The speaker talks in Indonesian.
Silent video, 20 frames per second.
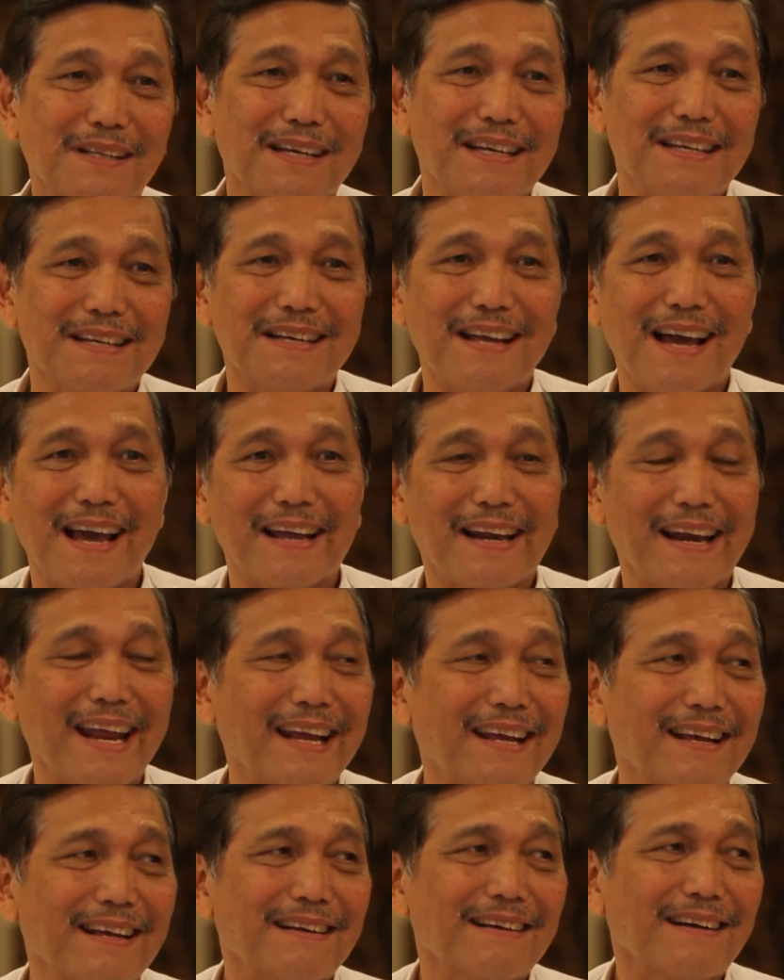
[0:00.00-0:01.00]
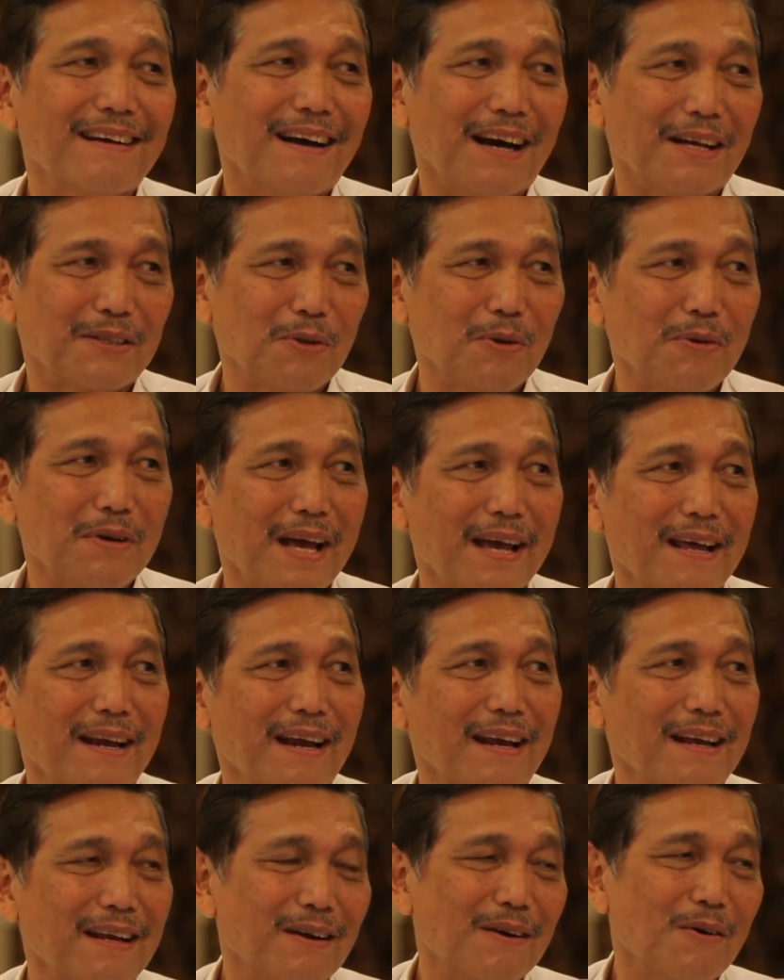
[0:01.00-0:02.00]
kita indirect atau
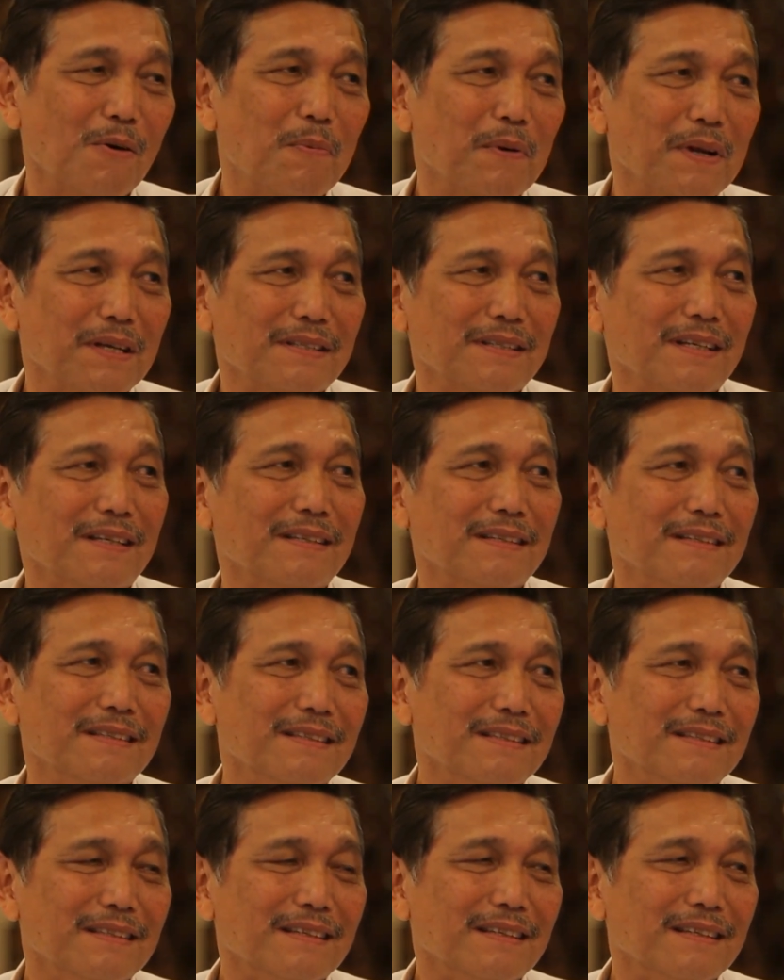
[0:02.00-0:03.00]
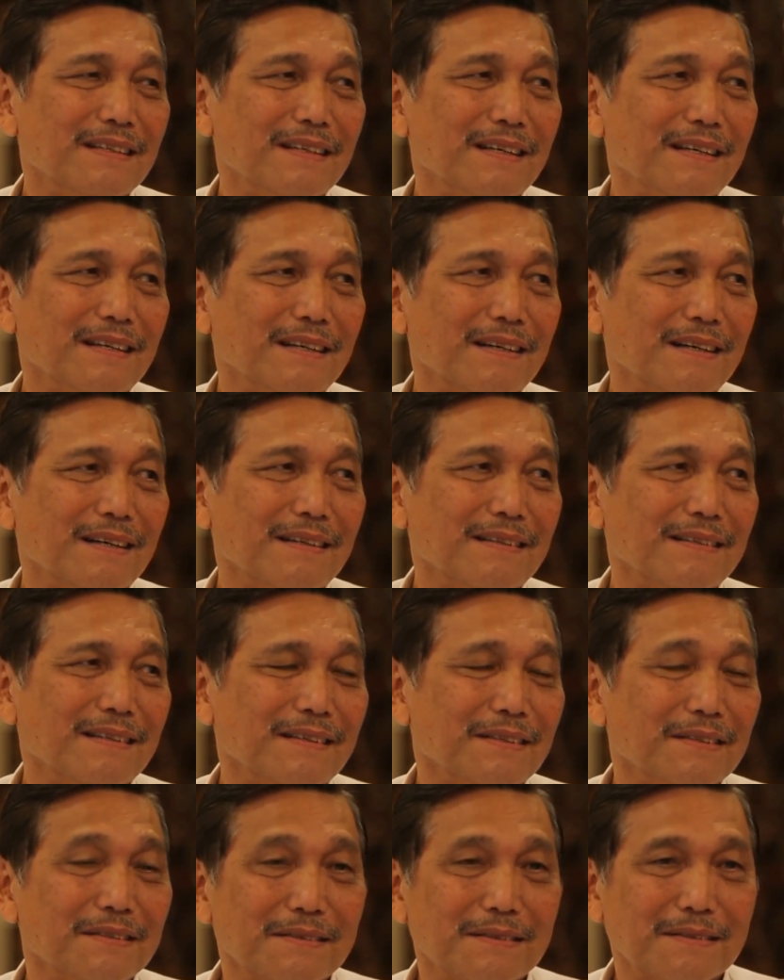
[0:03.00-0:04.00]
direct ah, operation. Ah. Ah
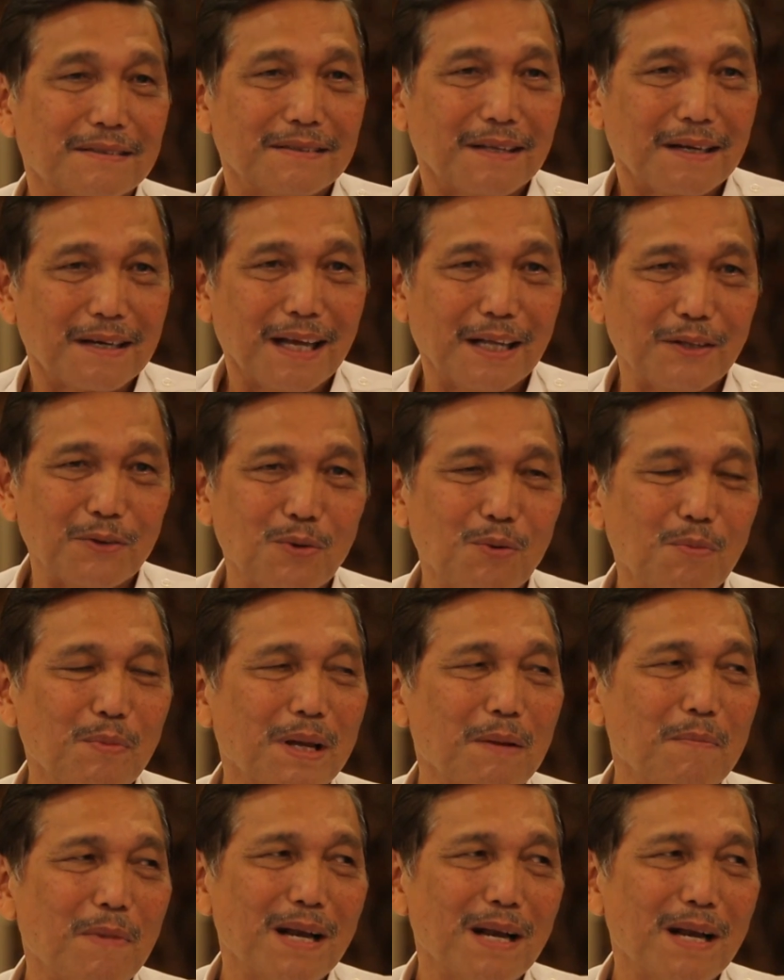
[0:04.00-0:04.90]
tergantung